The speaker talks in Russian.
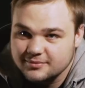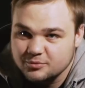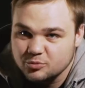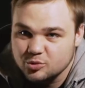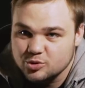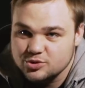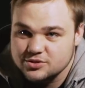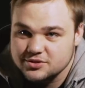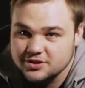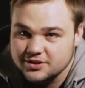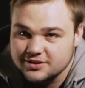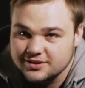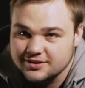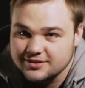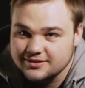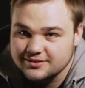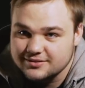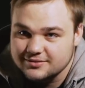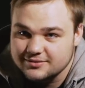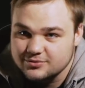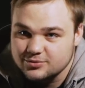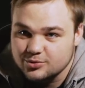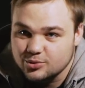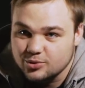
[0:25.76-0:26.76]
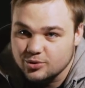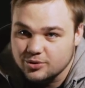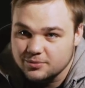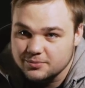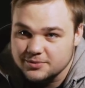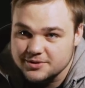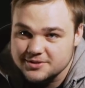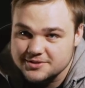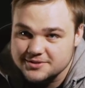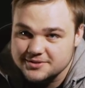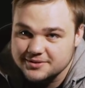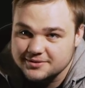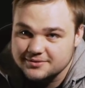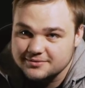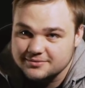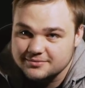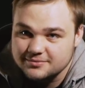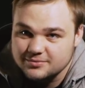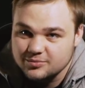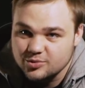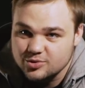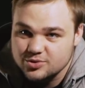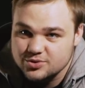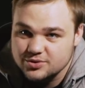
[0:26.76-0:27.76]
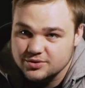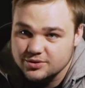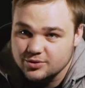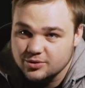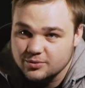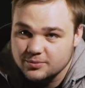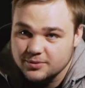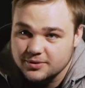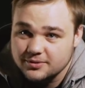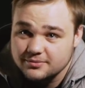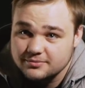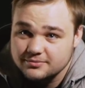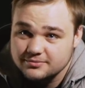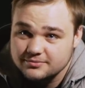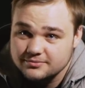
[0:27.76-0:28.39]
Может, где-то в другом месте, может, дома.